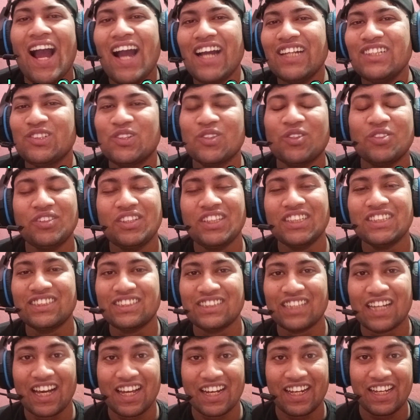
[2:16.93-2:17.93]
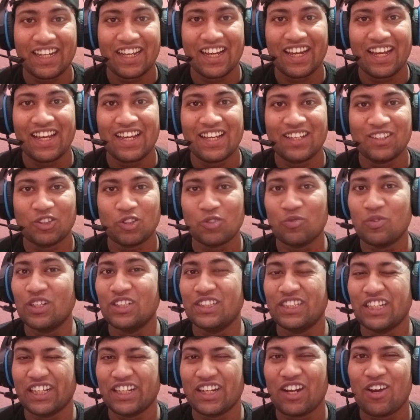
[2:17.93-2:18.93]
आज उनतीस तारीख है
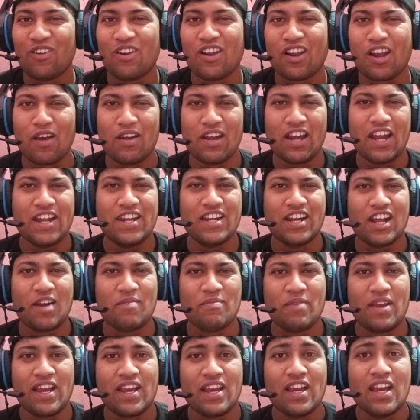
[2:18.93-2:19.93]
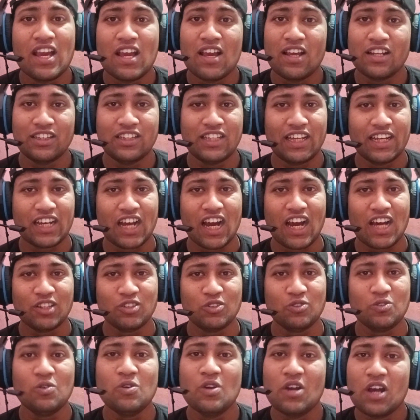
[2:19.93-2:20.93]
तुम्हें दिख रहा हो कैलेंडर में दिखा
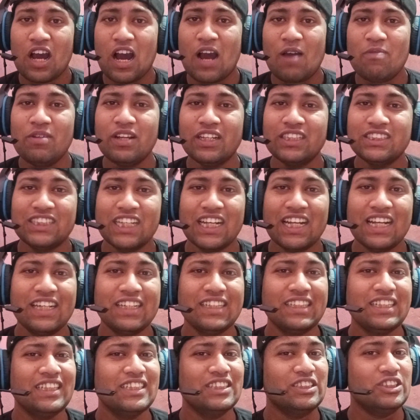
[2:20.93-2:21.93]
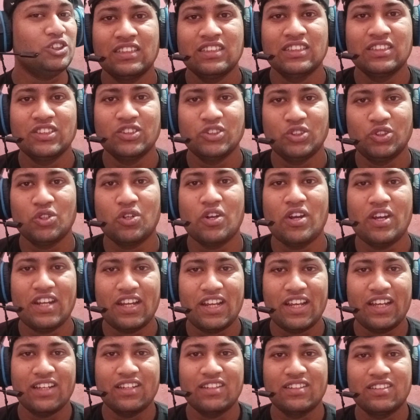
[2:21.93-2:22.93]
दू अपने चैनल की
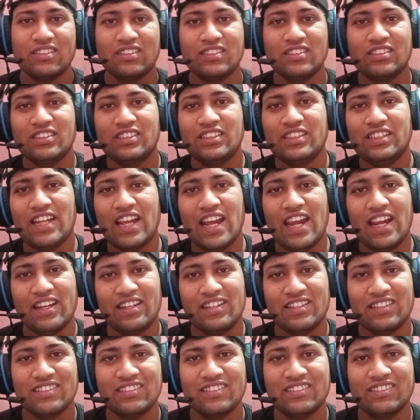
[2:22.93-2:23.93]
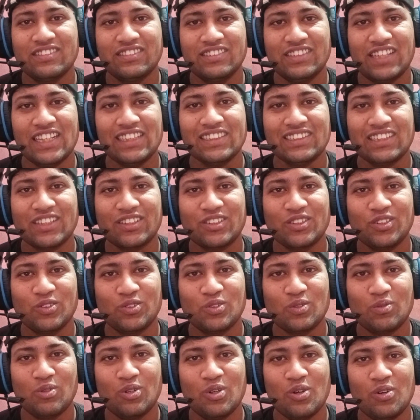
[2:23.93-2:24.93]
ज्वाइनिंग डेट देख सकते हो
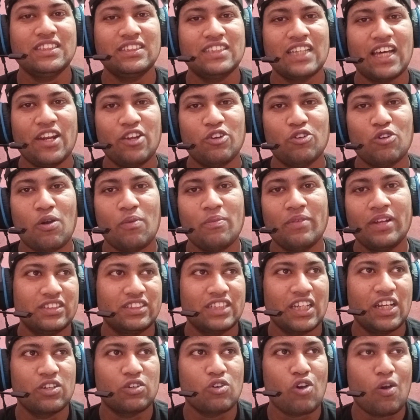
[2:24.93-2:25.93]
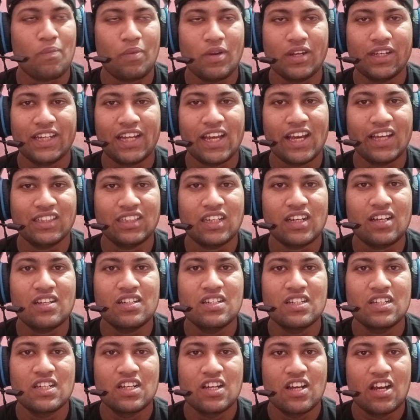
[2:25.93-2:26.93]
तुम लोग इस तारीख को हमने चैनल को ओपन किया था
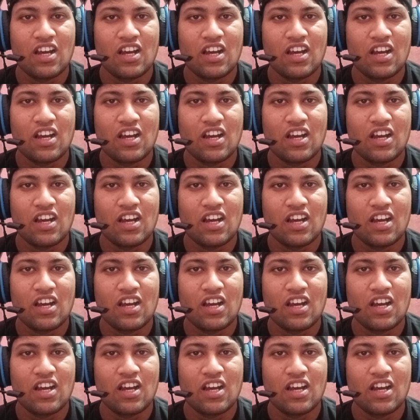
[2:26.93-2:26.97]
